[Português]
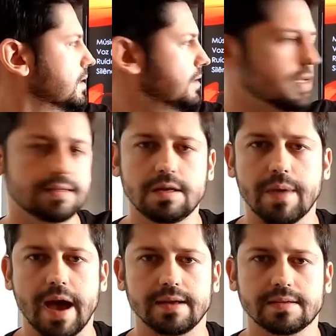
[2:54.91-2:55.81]

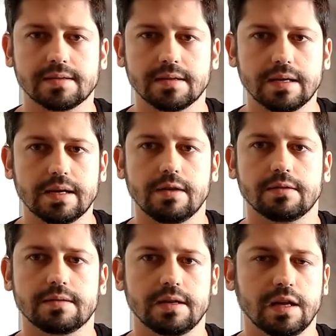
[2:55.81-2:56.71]
Decibéis
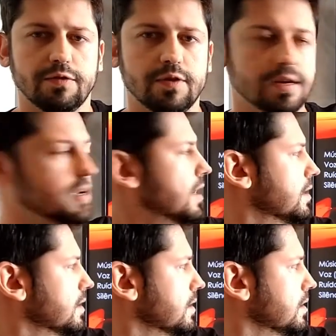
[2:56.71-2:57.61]

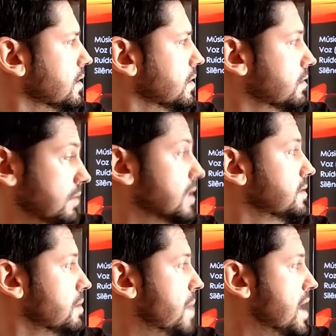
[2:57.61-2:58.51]
significa
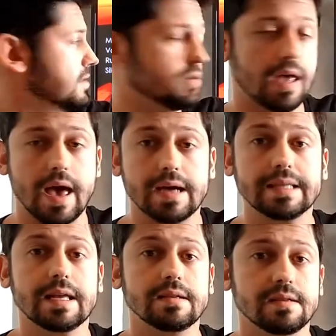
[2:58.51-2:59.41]
decibéis é a
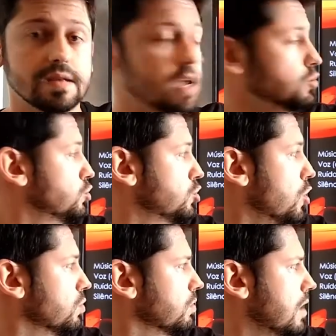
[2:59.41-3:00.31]
intensidade do
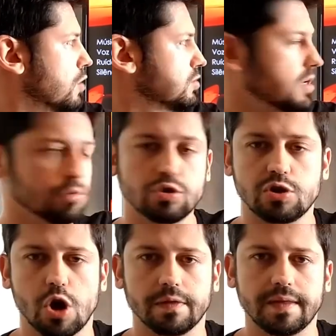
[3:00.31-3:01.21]
som. É o símbolozinho, ó,